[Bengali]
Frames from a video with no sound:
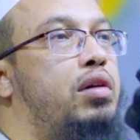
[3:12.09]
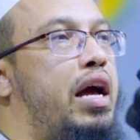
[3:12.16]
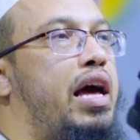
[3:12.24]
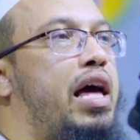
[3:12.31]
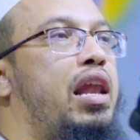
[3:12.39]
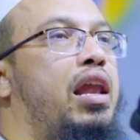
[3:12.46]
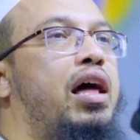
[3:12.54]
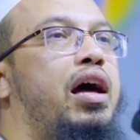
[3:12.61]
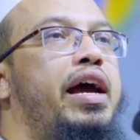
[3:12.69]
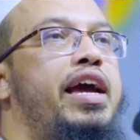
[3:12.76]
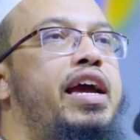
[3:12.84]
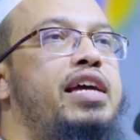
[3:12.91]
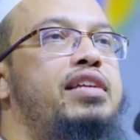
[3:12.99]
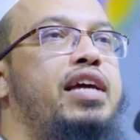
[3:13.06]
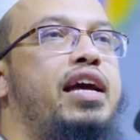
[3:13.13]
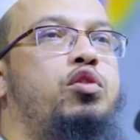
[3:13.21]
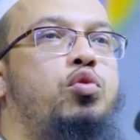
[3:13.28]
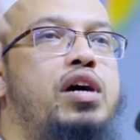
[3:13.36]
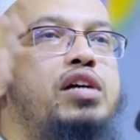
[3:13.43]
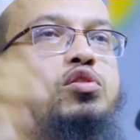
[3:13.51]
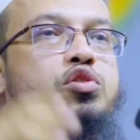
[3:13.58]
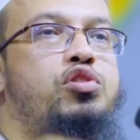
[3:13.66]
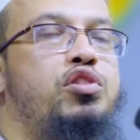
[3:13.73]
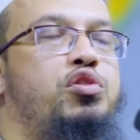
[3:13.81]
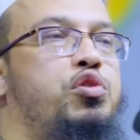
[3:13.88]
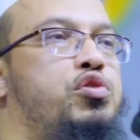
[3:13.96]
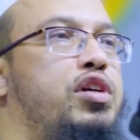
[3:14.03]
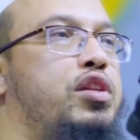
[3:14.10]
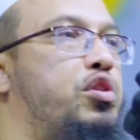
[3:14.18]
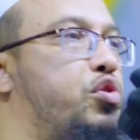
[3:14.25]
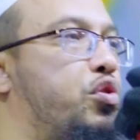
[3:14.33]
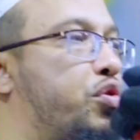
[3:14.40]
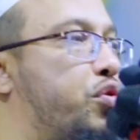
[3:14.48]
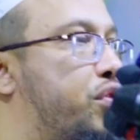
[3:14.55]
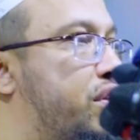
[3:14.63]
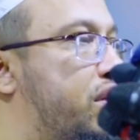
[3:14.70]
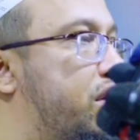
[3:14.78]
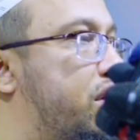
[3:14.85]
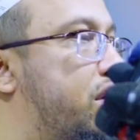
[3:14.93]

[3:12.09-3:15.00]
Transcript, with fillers: হ্যাঁ আল্লাহ এই যে এত আজ নসিহত করছে এত কিছু করছি